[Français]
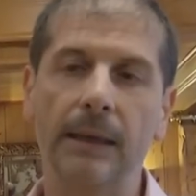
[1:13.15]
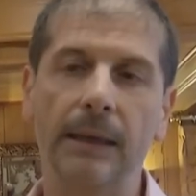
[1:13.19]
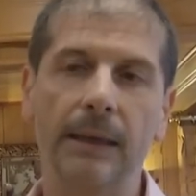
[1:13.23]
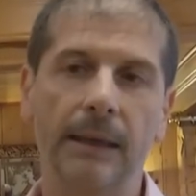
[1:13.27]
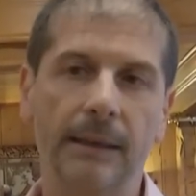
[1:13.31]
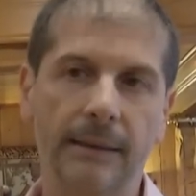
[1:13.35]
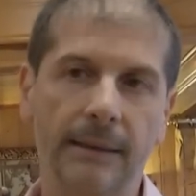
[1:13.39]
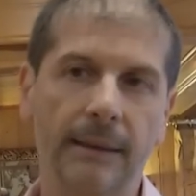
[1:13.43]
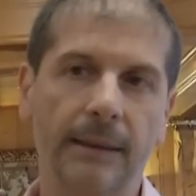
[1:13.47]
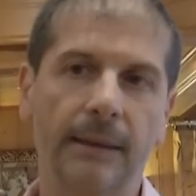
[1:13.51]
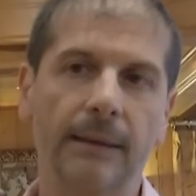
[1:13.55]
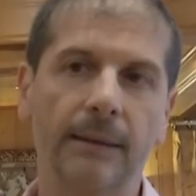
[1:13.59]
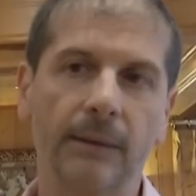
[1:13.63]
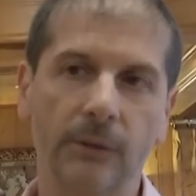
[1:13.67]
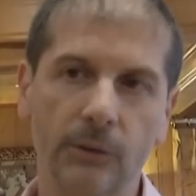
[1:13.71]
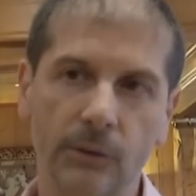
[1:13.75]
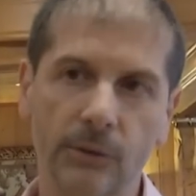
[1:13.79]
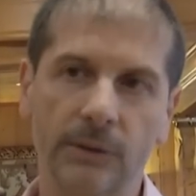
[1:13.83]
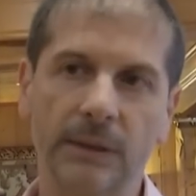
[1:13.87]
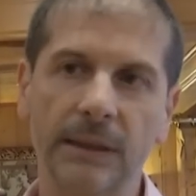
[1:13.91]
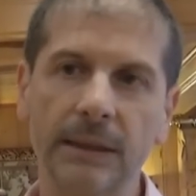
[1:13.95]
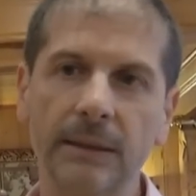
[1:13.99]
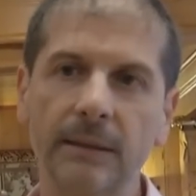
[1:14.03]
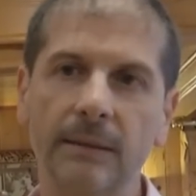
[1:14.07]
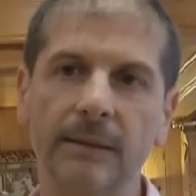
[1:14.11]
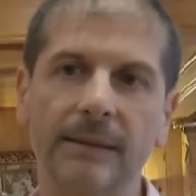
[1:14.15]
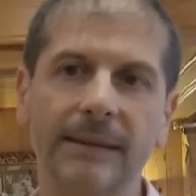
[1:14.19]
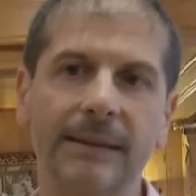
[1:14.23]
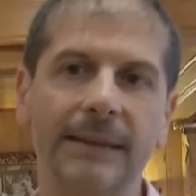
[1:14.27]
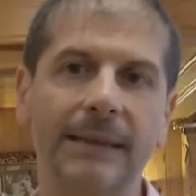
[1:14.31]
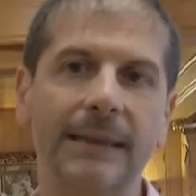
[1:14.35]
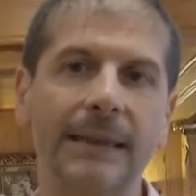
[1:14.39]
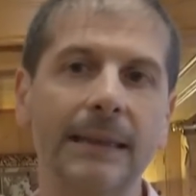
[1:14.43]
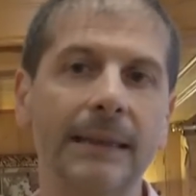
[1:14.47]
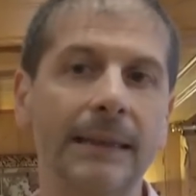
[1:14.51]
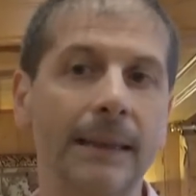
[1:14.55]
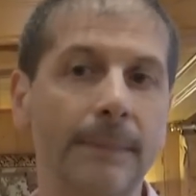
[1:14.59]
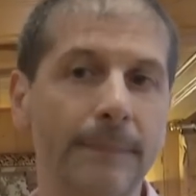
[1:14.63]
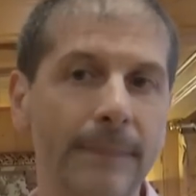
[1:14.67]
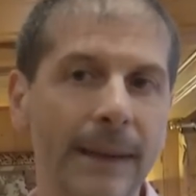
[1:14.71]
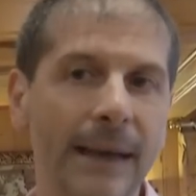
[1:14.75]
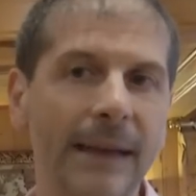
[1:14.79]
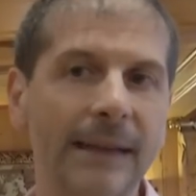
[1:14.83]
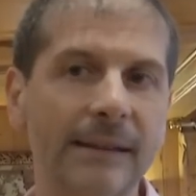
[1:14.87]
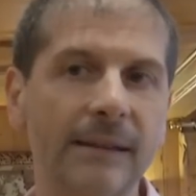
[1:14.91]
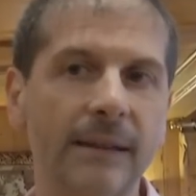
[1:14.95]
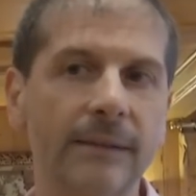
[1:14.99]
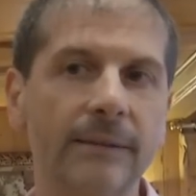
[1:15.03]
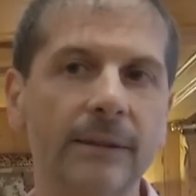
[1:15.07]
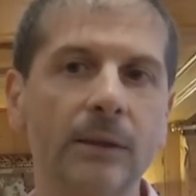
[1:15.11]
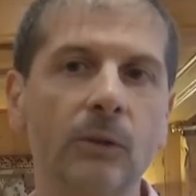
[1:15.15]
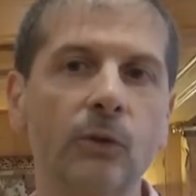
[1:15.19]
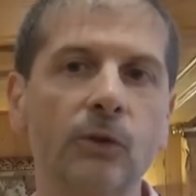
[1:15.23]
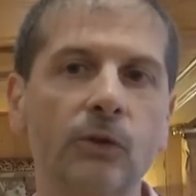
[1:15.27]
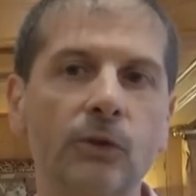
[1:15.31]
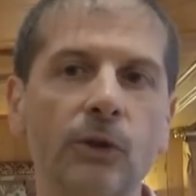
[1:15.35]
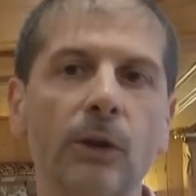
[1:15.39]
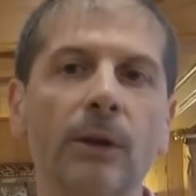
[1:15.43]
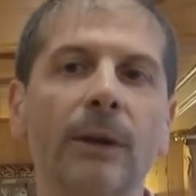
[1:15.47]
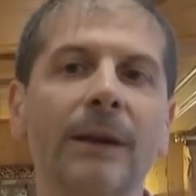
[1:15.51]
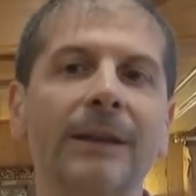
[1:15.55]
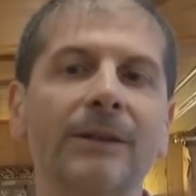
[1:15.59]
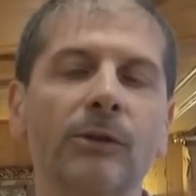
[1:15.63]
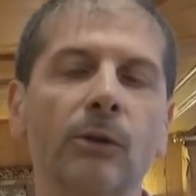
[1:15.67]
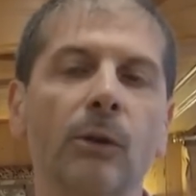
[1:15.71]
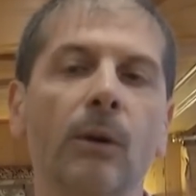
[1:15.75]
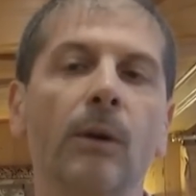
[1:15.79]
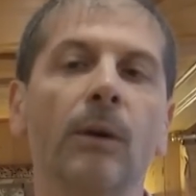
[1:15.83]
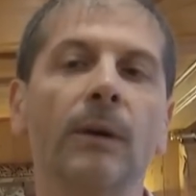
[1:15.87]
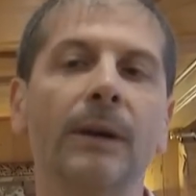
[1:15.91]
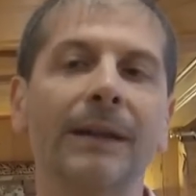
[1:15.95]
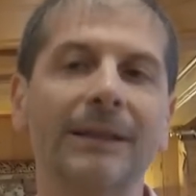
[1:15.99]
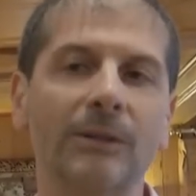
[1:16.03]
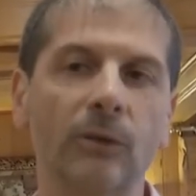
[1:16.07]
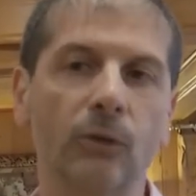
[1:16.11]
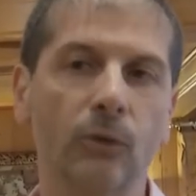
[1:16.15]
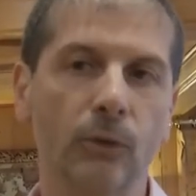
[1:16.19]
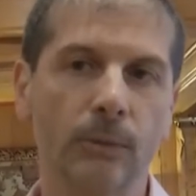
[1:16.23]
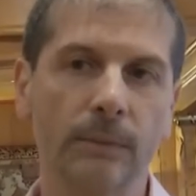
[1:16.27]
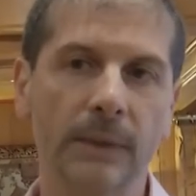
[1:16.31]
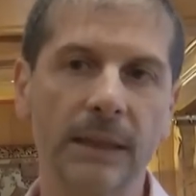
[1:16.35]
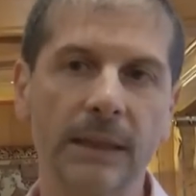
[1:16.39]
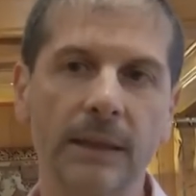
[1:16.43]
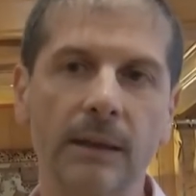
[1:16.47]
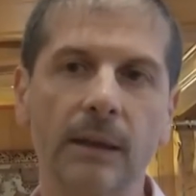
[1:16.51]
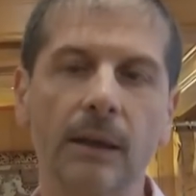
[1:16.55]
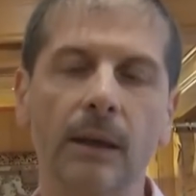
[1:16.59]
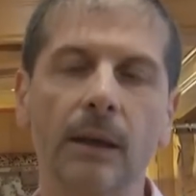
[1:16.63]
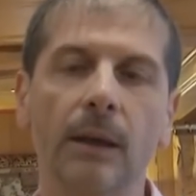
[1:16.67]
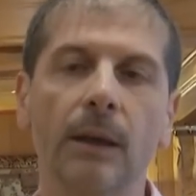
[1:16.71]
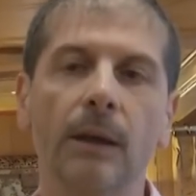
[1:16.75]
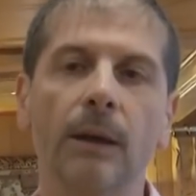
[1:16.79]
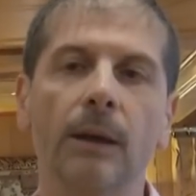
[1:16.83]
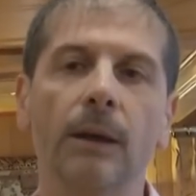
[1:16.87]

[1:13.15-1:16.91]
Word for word: Et l'intérêt dans ce titre, c'est qu'il n'est pas réservé au seul restaurant gastronomique.